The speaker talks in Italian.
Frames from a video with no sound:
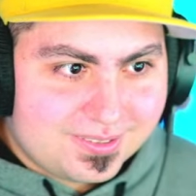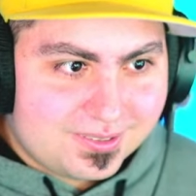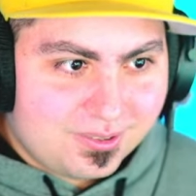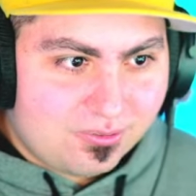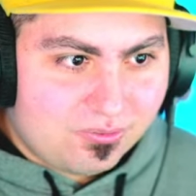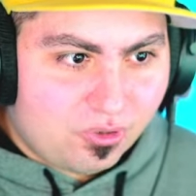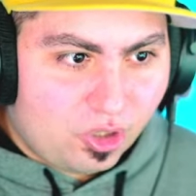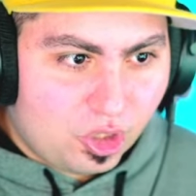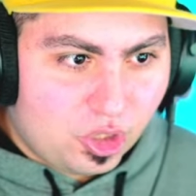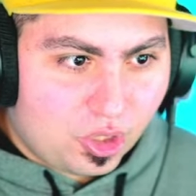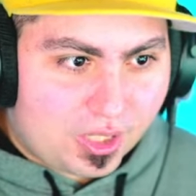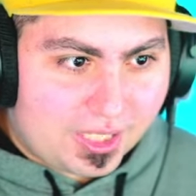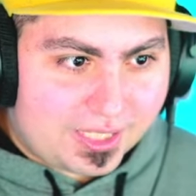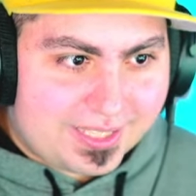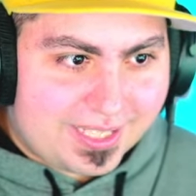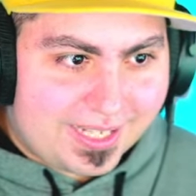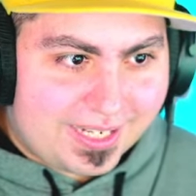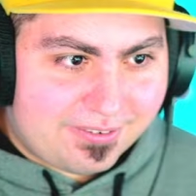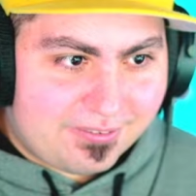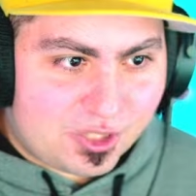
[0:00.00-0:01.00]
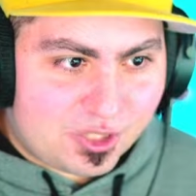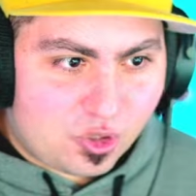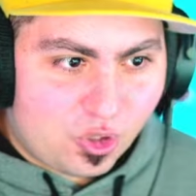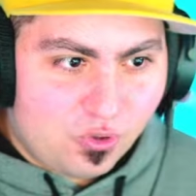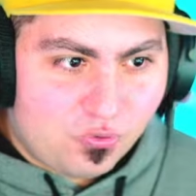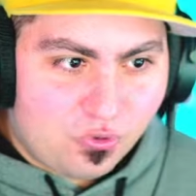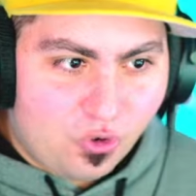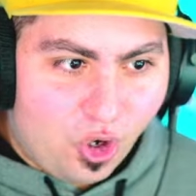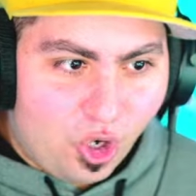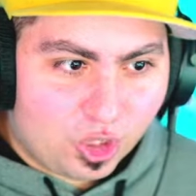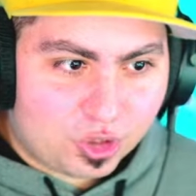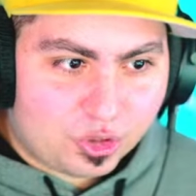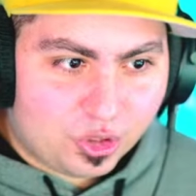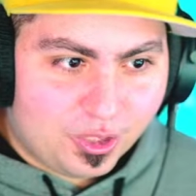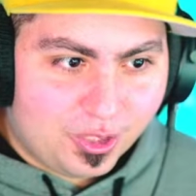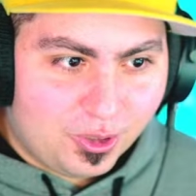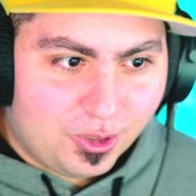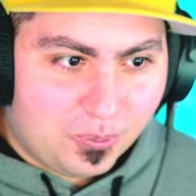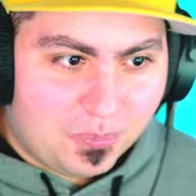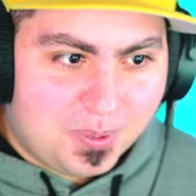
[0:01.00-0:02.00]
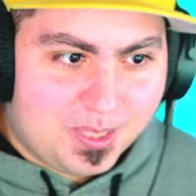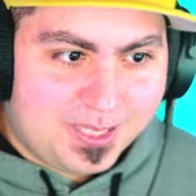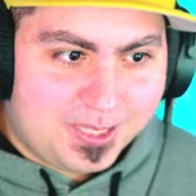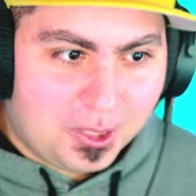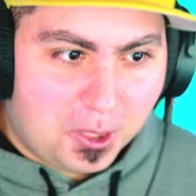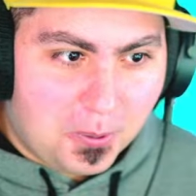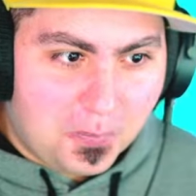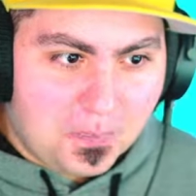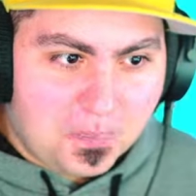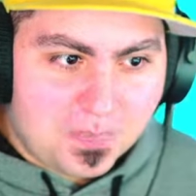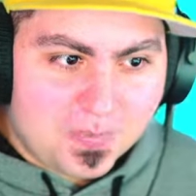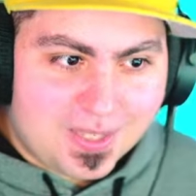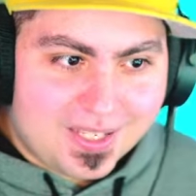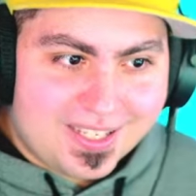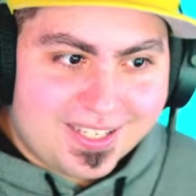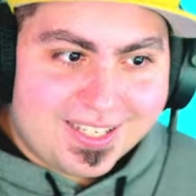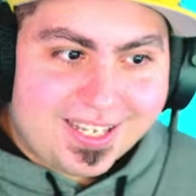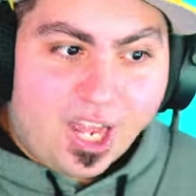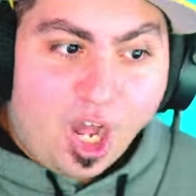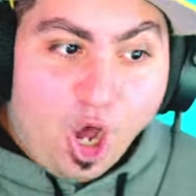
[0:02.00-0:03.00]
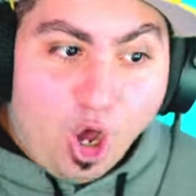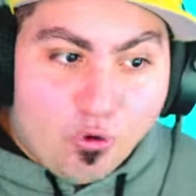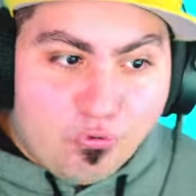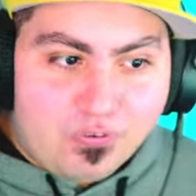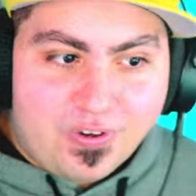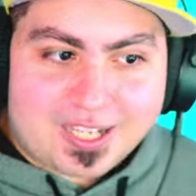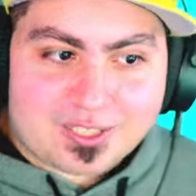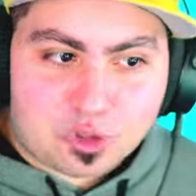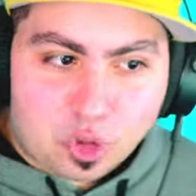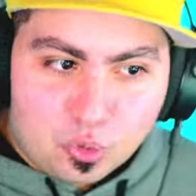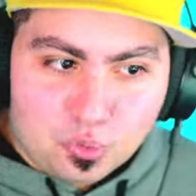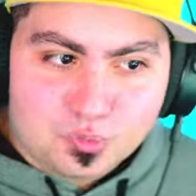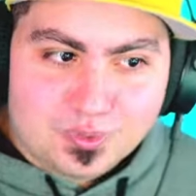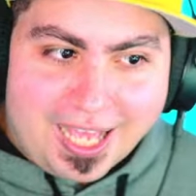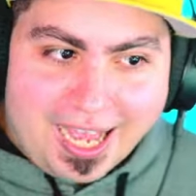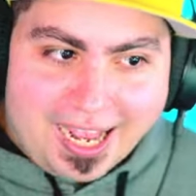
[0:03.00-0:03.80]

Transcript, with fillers: Non voglio cadere verso il vuoto e l'oblio. Ho fatto un